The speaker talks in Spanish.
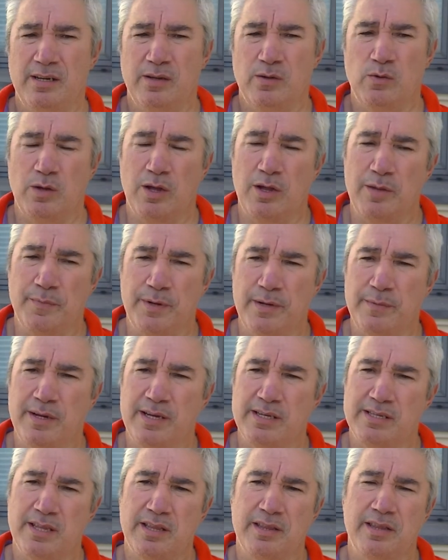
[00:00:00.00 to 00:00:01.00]
eh, en
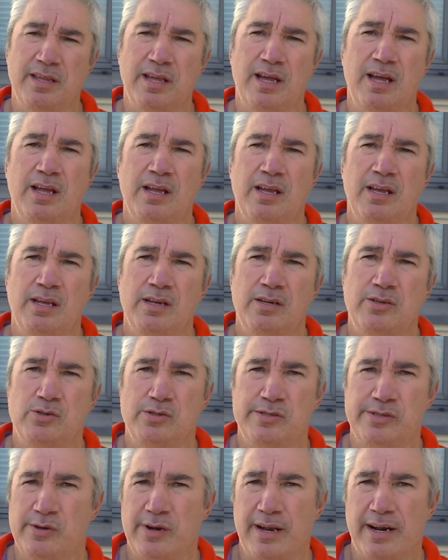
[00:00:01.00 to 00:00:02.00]
primera instancia
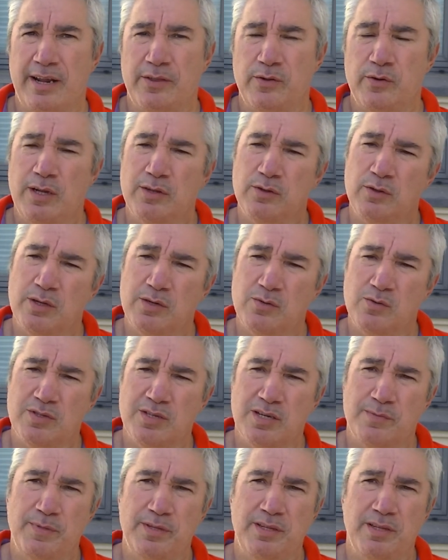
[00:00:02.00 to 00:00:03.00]
nos dieron la razón a todas
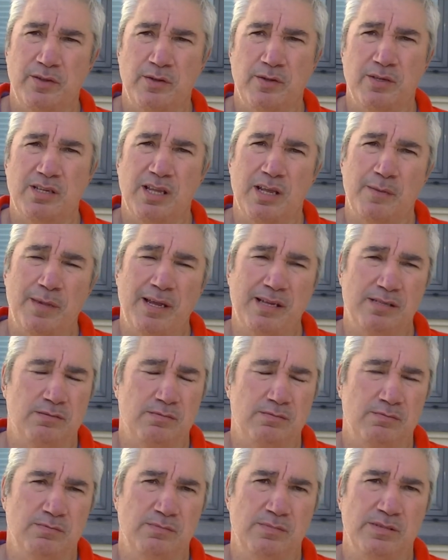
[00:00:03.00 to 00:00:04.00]
nuestras peticiones,
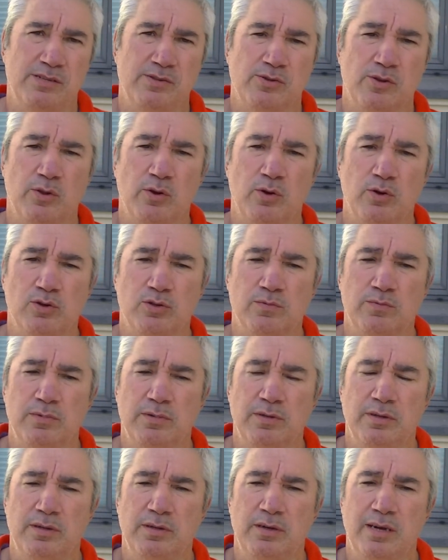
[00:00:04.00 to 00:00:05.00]
además en todas
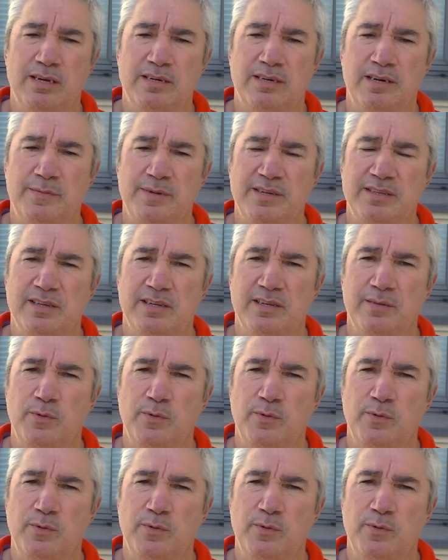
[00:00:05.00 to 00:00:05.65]
eh, las revistas y